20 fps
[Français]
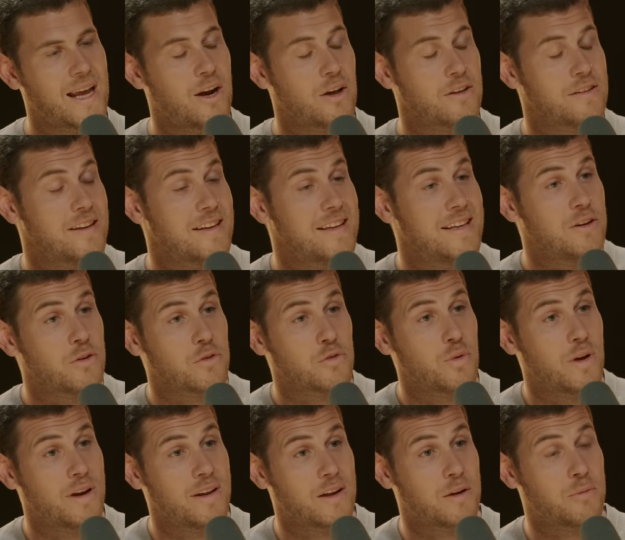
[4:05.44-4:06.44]
Alors c'est qui
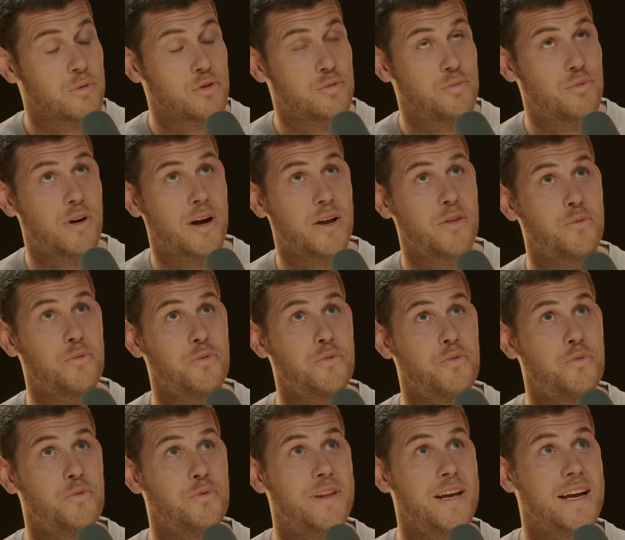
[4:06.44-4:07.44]
Antoine et comment tu pourrais nous,
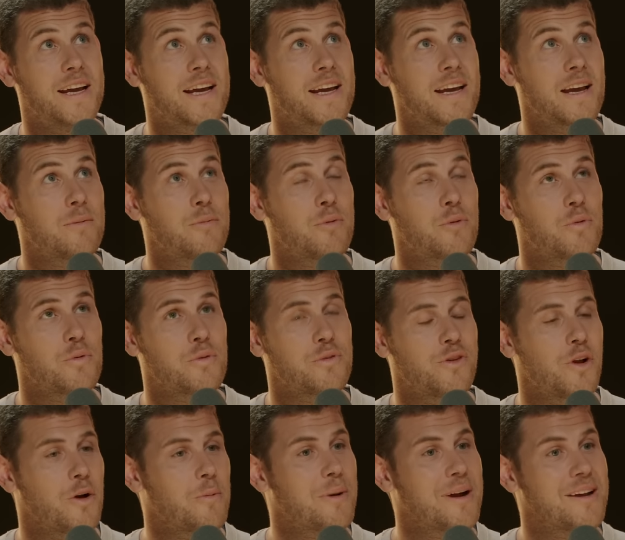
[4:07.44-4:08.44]
nous décrire pour qu'on se
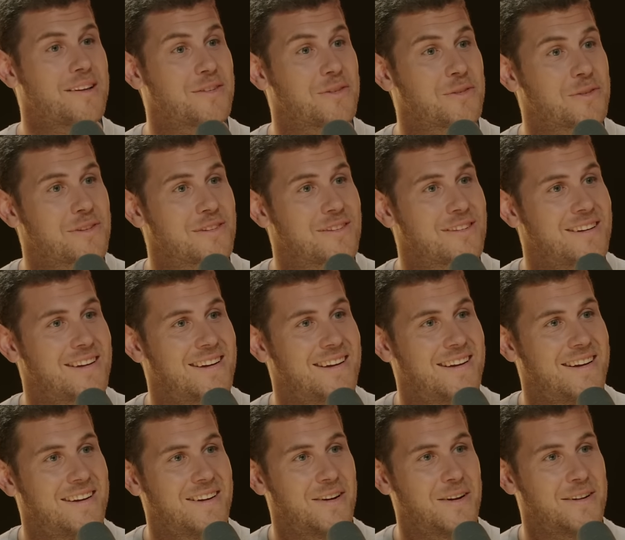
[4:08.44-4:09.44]
le présente
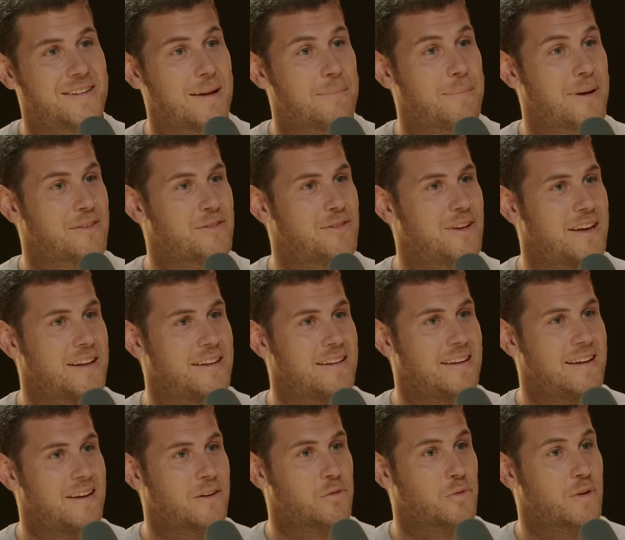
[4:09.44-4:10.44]
euh, sa
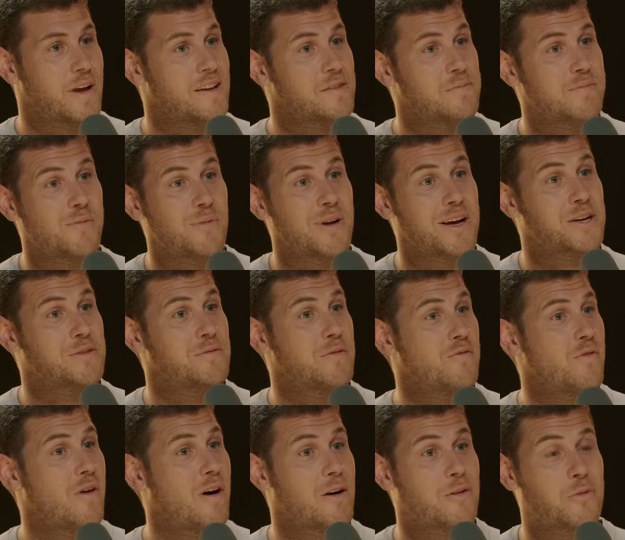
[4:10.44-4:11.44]
personnalité, en tout cas à ce moment-là, quand vous
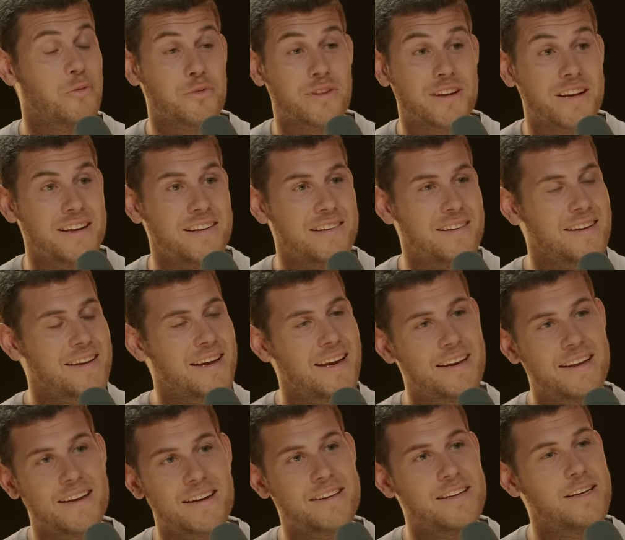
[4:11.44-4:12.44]
vous rencontrez, c'est
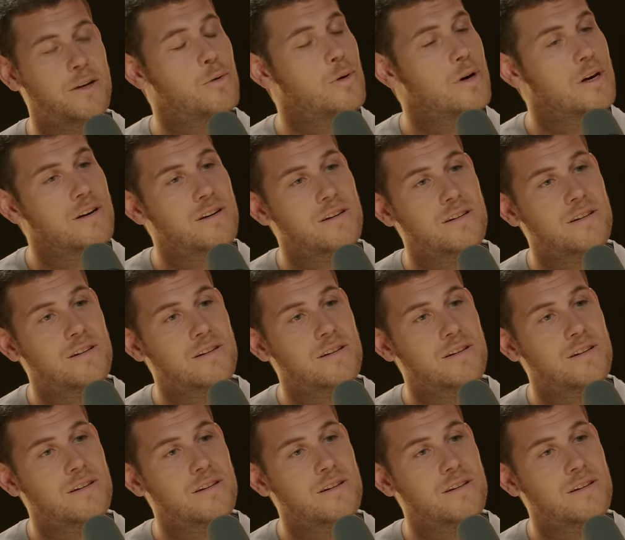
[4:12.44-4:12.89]
quelqu'un qui quoi